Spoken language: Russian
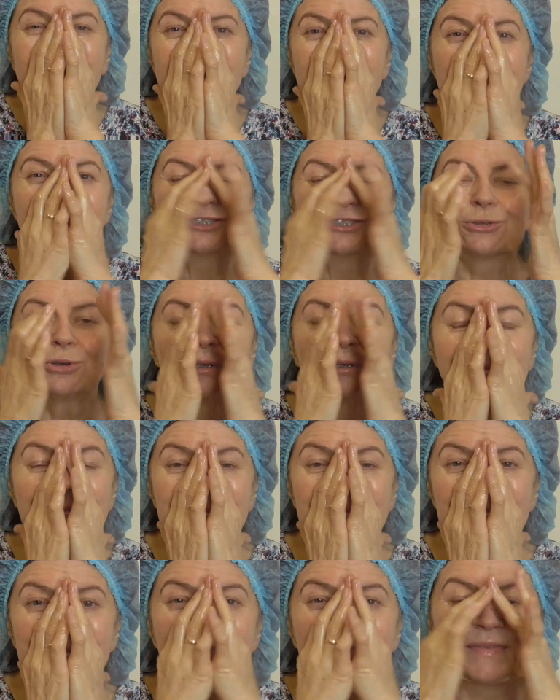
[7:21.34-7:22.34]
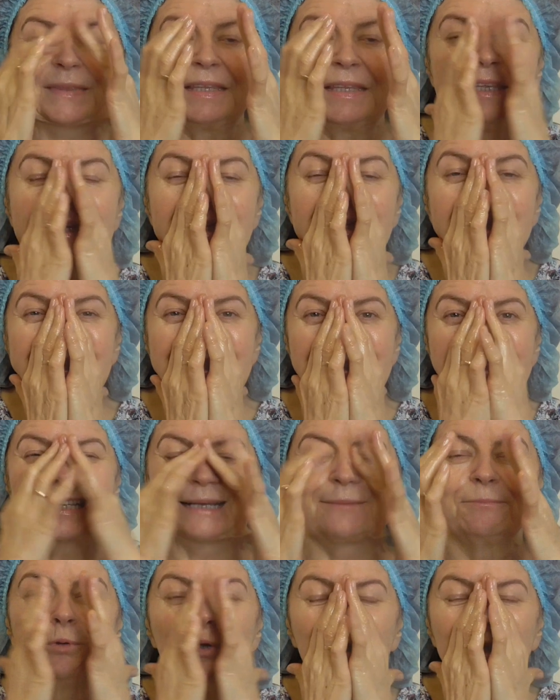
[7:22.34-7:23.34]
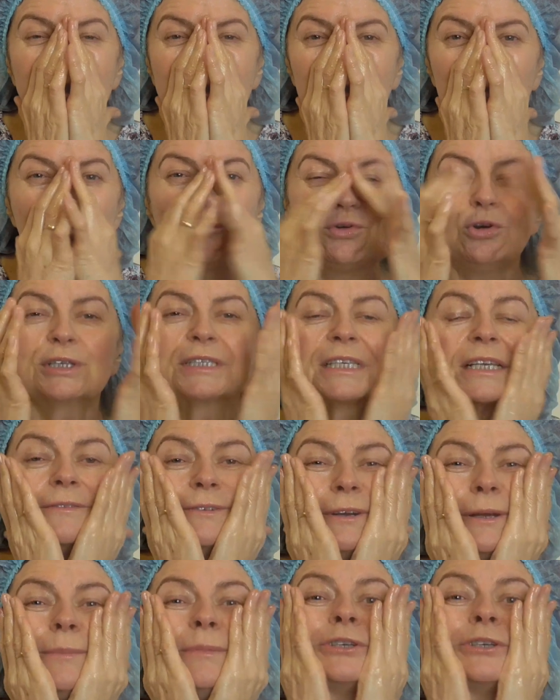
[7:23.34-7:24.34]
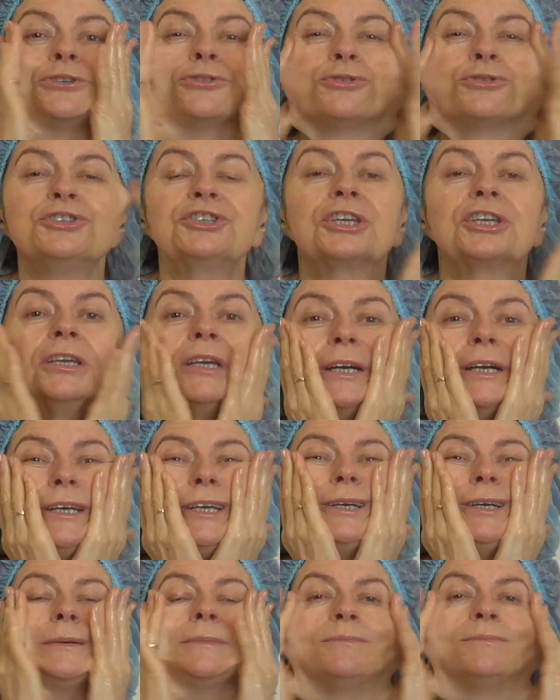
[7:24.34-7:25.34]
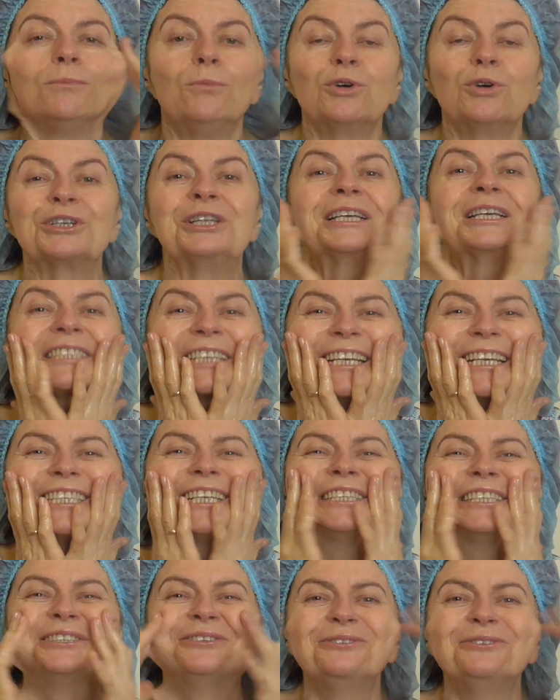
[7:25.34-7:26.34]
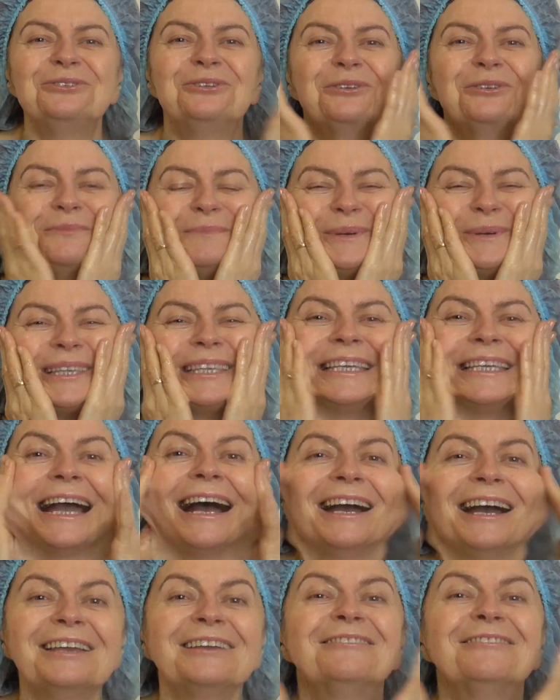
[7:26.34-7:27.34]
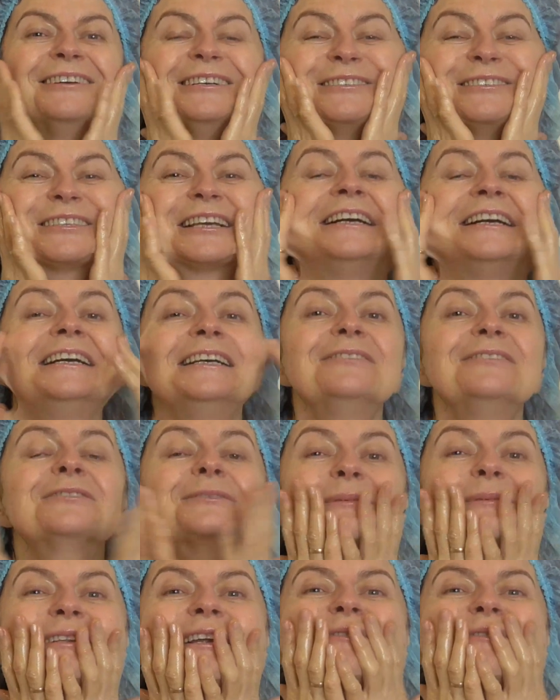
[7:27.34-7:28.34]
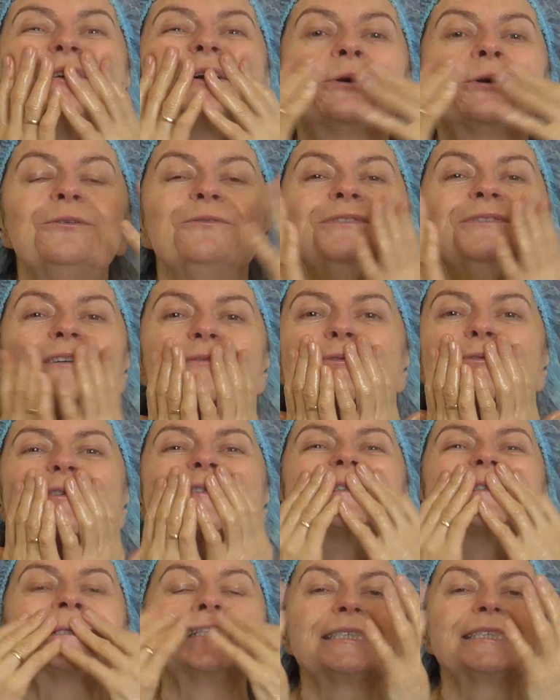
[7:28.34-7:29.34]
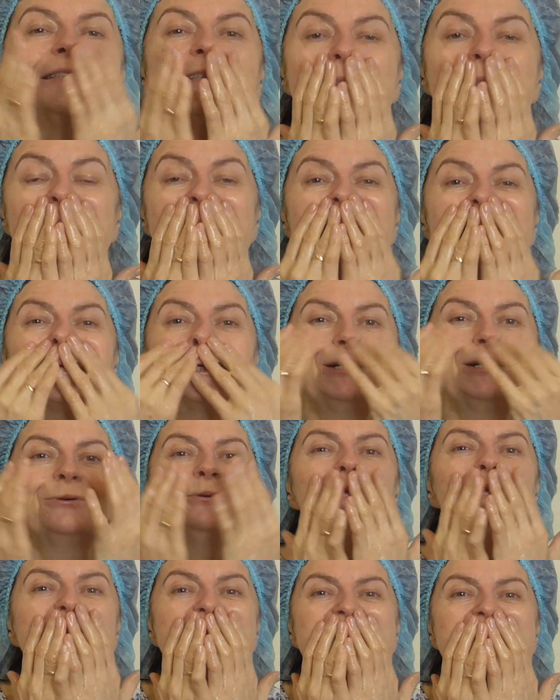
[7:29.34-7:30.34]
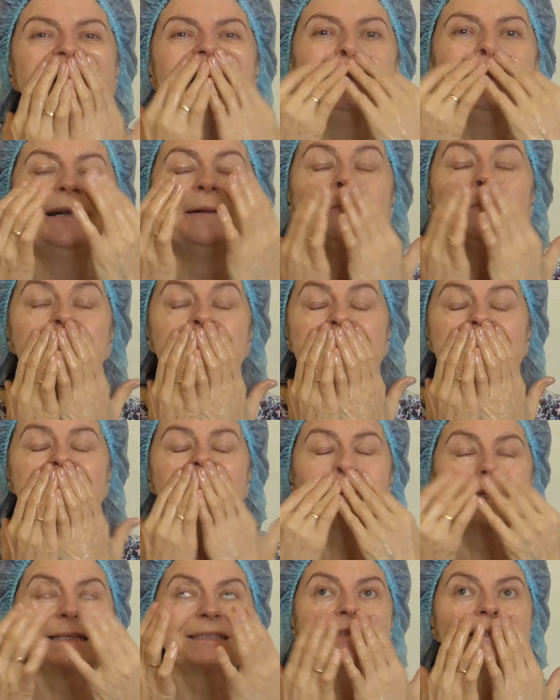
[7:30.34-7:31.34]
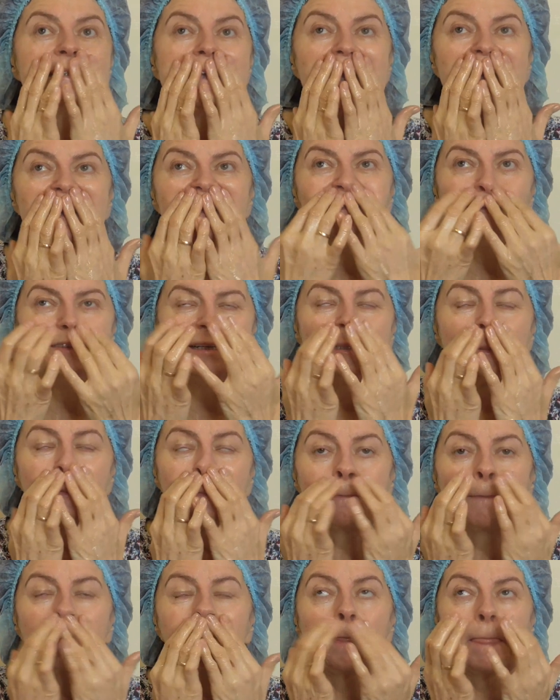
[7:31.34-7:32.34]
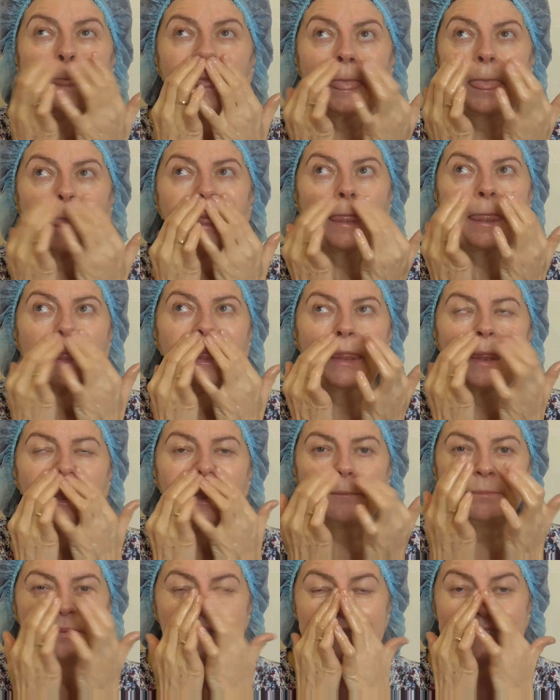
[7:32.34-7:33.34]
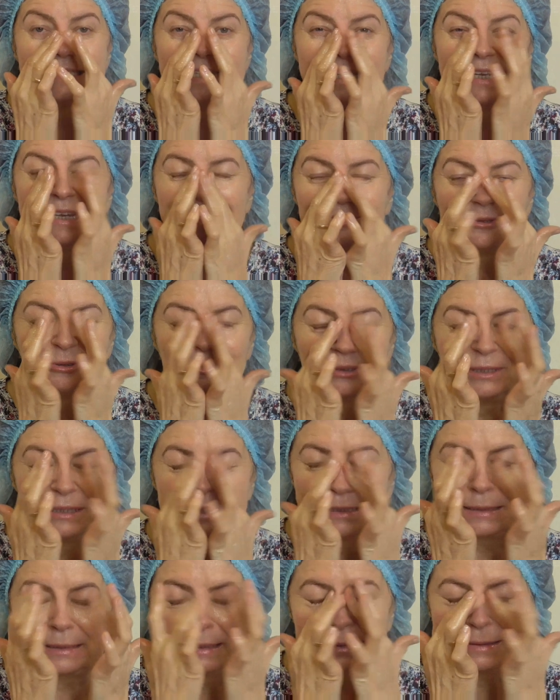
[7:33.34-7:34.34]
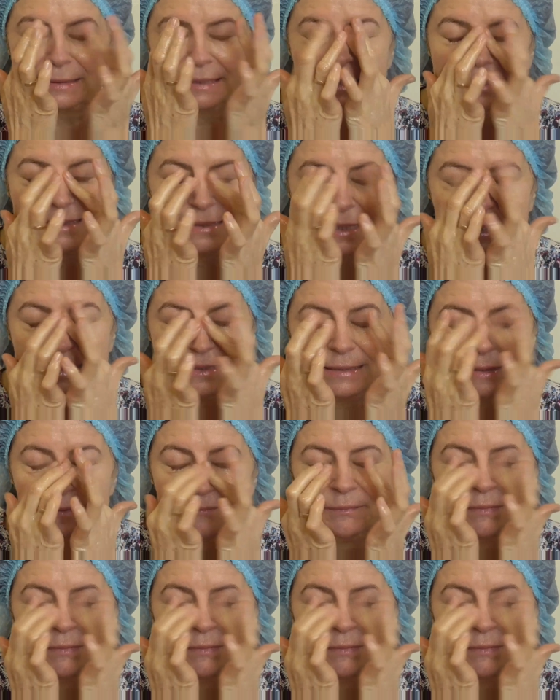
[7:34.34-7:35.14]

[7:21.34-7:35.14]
лицо делается более розовым, щечки, можно сказать, чуть-чуть подтягиваются, смотря в каком вы возрасте, смотря какую цель, цель вы преследуете, так сказать.